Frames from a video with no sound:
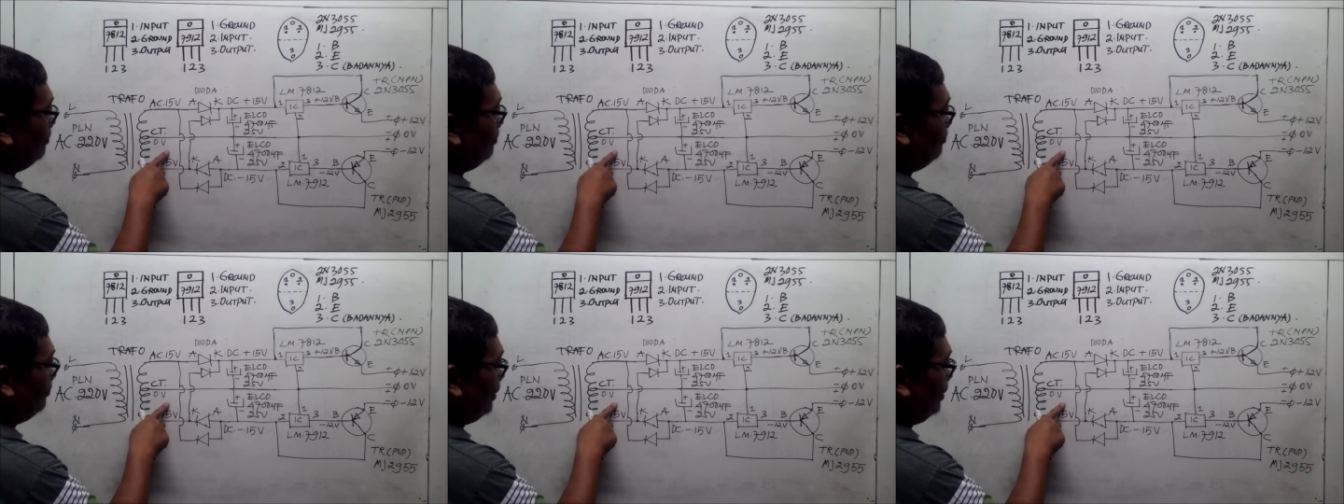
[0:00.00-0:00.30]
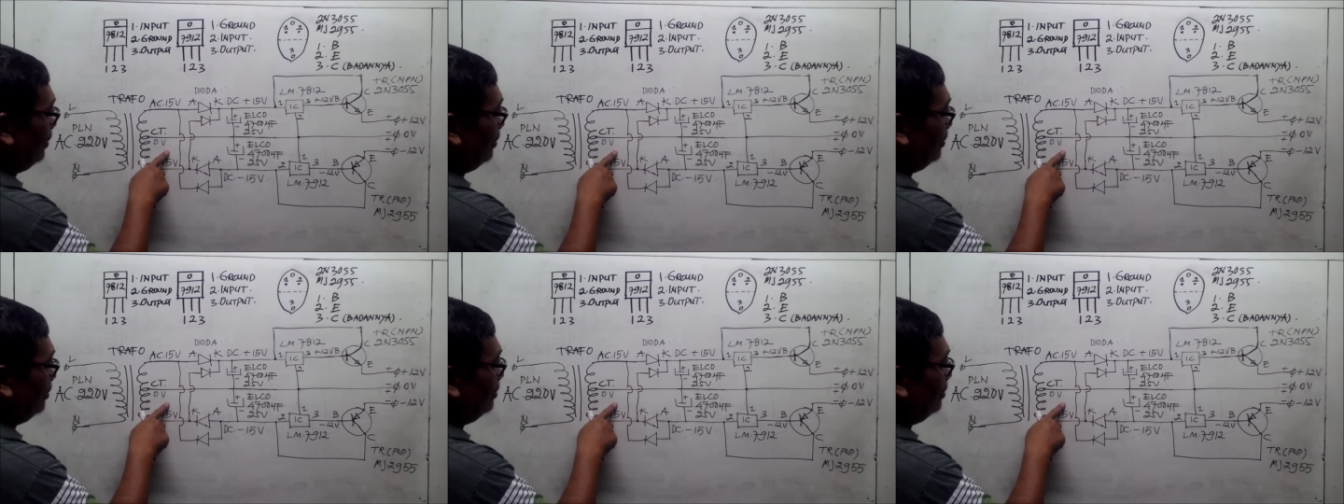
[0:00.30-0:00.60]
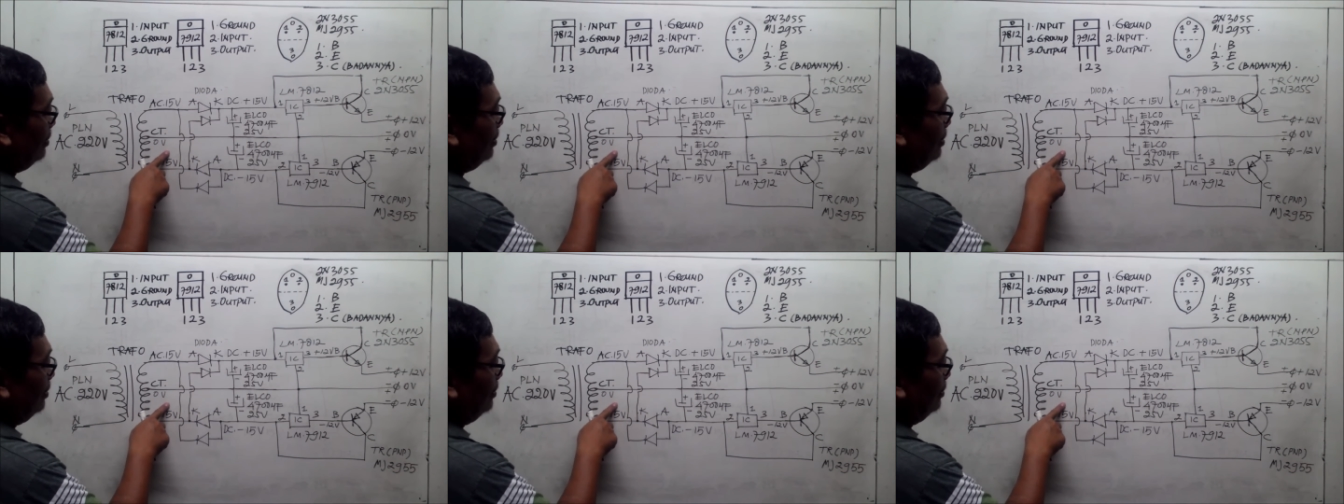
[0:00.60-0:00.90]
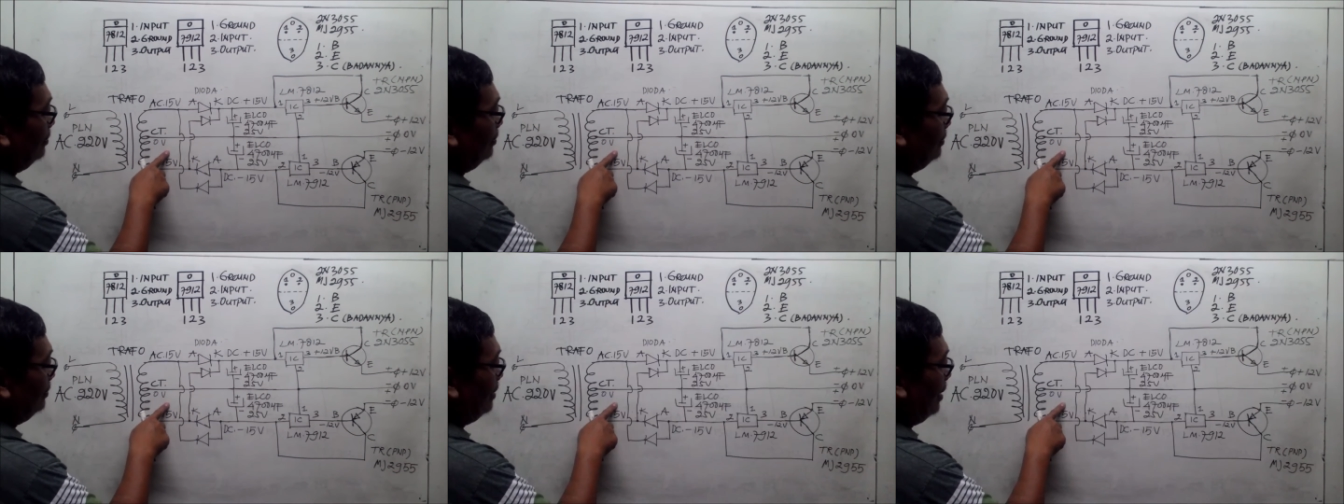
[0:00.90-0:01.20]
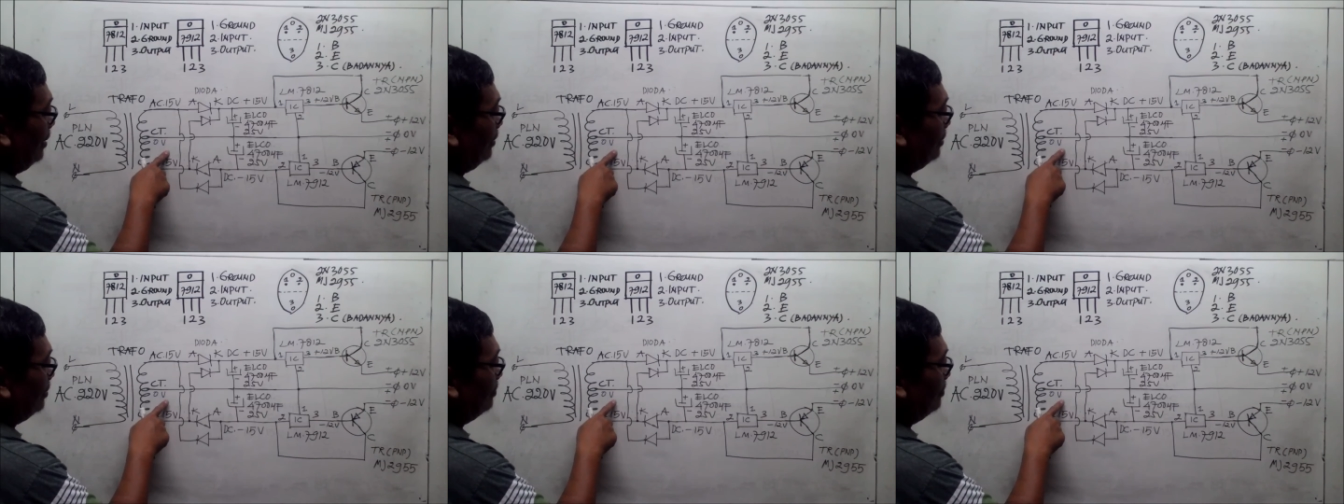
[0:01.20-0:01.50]
ampere.
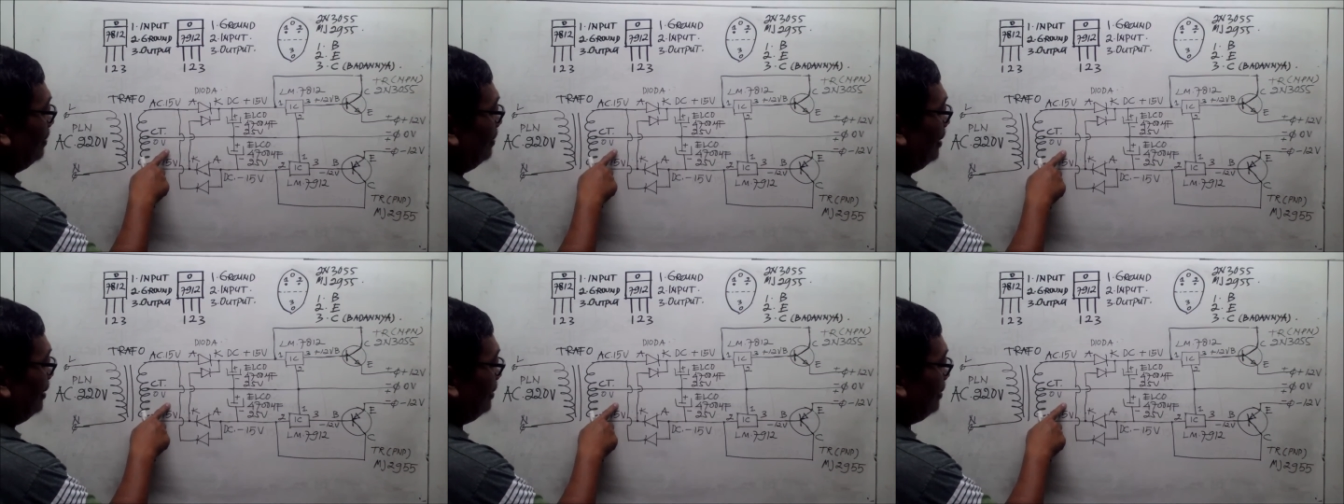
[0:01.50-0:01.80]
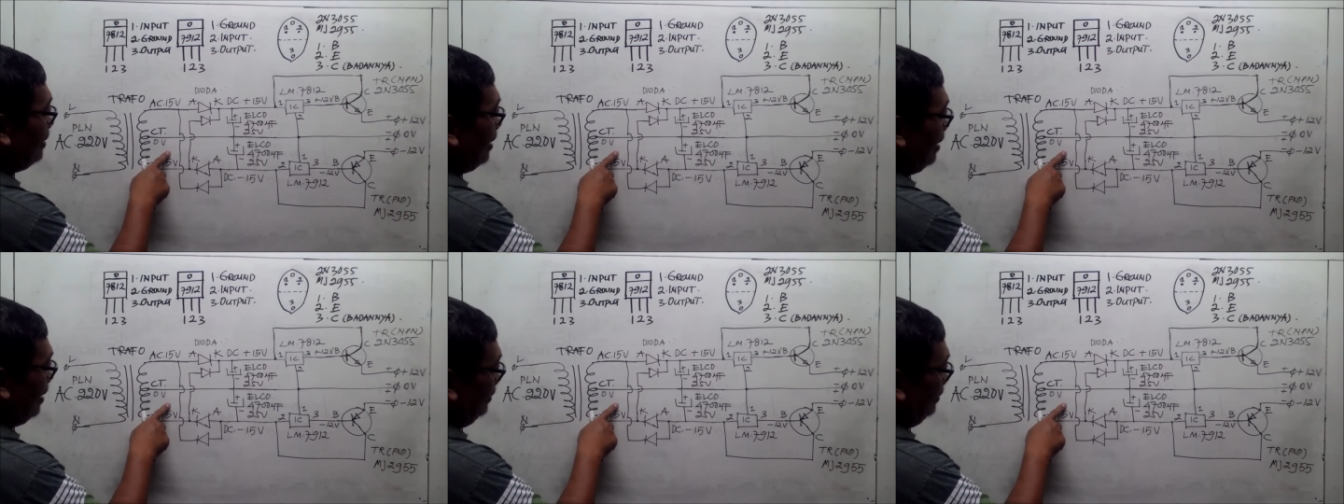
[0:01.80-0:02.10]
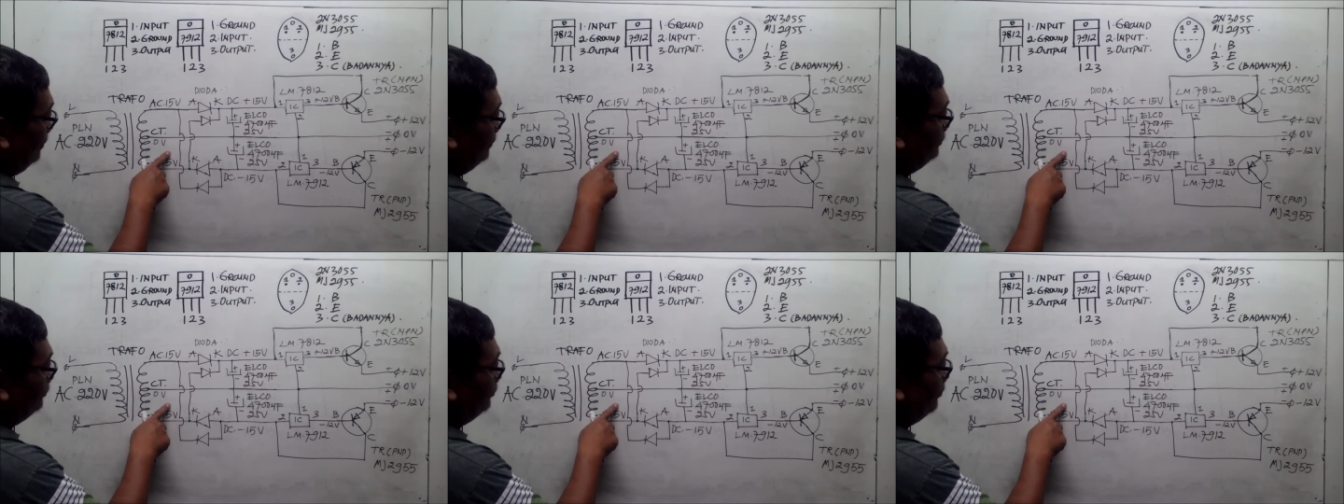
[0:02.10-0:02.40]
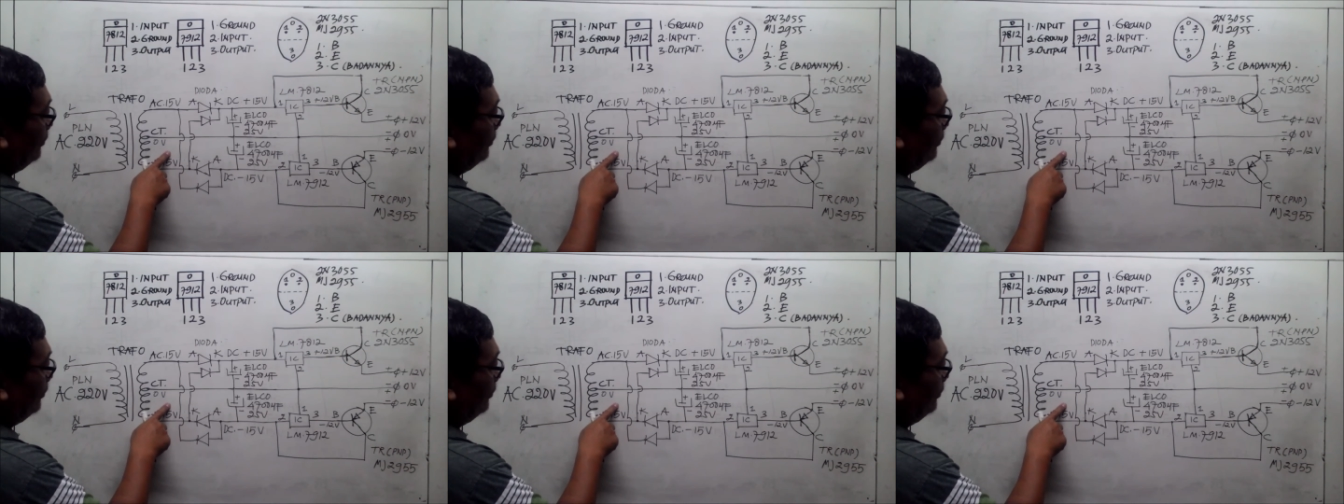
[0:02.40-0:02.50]
Jangan kebalikan,